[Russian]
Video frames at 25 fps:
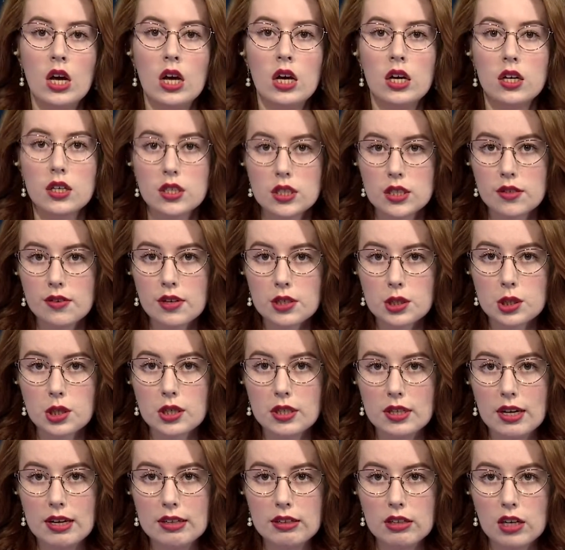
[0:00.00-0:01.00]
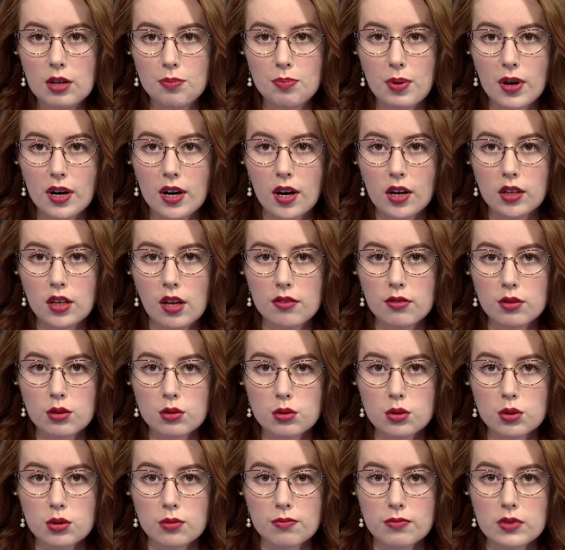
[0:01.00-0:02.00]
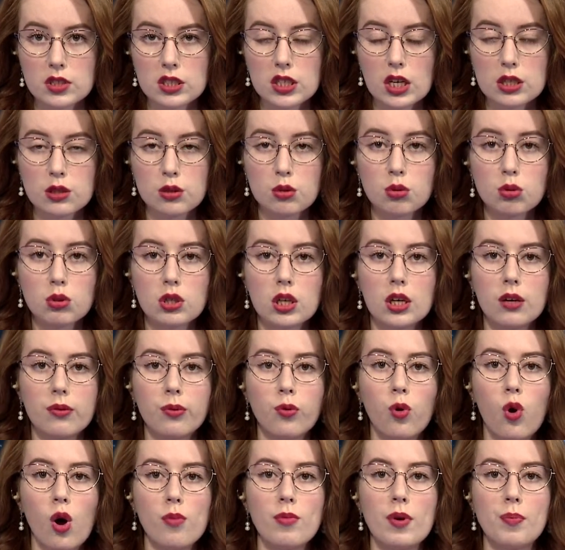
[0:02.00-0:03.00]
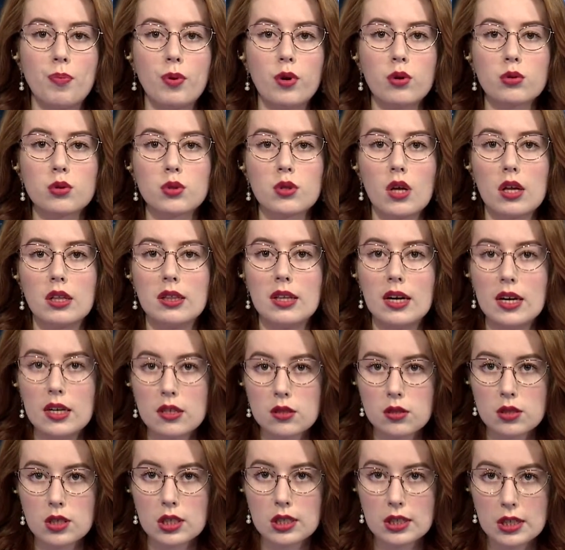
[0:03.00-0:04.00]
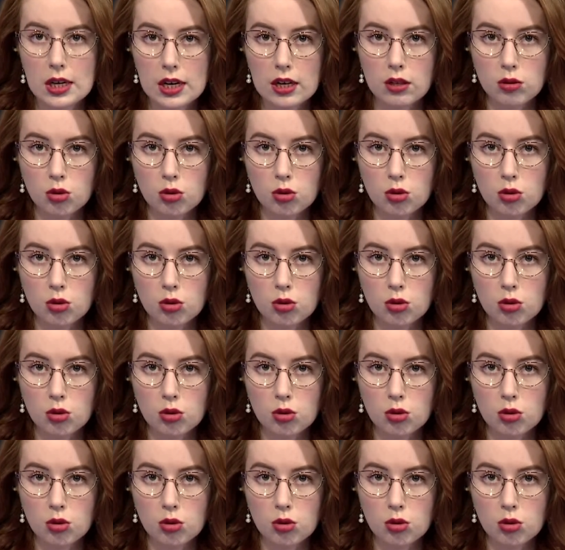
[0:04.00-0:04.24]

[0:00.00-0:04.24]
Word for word: И свежие данные по коронавирусу. За сутки в коме плюс 33